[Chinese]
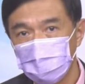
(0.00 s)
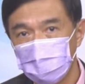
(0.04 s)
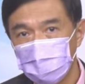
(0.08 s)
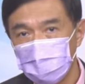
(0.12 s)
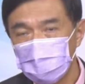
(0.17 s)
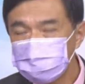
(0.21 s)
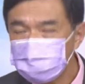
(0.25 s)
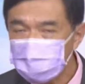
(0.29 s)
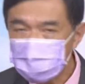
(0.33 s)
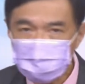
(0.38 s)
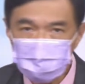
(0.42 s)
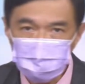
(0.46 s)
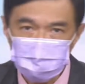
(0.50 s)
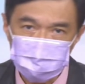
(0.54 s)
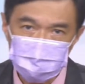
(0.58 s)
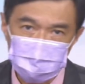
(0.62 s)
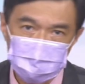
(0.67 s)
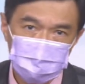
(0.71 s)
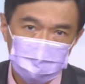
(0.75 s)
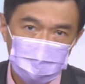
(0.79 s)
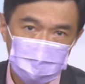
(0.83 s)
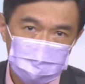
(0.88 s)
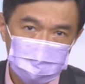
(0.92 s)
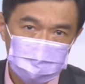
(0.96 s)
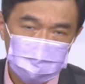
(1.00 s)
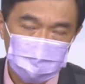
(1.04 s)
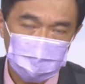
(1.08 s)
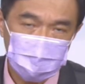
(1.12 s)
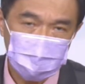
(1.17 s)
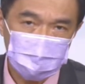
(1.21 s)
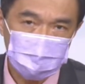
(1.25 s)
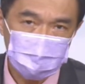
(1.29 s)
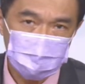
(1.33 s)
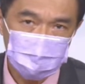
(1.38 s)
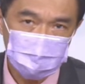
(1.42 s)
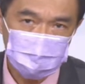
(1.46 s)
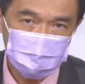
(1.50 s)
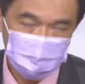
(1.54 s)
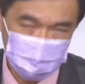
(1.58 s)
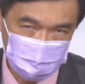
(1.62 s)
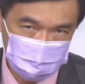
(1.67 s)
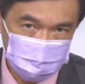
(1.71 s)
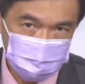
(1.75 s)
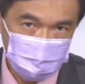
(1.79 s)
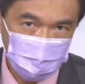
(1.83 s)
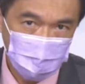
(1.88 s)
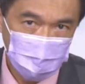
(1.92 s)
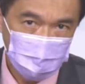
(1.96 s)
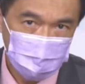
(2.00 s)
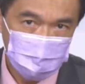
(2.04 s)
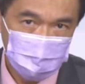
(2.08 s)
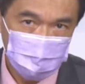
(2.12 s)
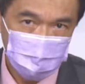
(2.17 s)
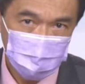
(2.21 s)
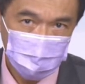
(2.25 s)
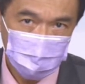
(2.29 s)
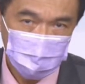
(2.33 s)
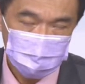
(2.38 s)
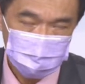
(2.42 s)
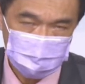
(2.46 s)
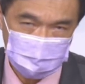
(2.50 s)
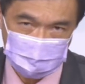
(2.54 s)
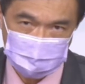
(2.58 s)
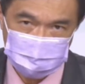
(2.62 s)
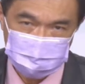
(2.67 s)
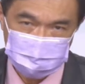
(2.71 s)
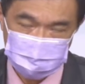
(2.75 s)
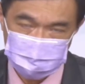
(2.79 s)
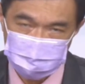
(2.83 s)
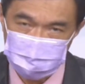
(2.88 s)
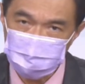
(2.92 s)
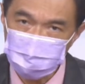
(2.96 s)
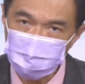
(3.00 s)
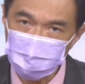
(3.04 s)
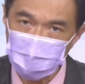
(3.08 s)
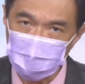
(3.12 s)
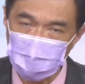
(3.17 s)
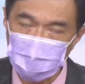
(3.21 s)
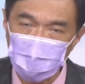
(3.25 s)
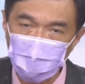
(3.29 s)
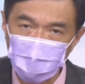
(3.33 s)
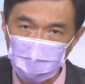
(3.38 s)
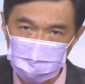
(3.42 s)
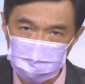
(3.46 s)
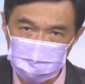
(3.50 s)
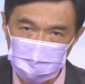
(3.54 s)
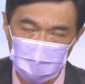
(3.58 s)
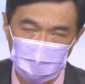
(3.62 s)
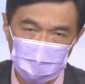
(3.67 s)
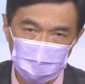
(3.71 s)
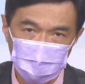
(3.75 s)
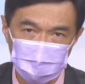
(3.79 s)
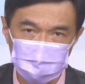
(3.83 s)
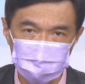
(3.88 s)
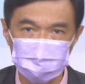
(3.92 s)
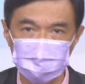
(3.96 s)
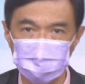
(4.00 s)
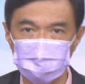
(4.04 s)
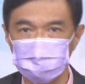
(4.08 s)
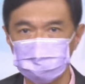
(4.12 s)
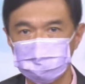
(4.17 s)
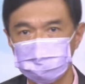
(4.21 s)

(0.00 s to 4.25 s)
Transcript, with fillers: 那在这种情况之下，你说整个景气未来还往上还往下？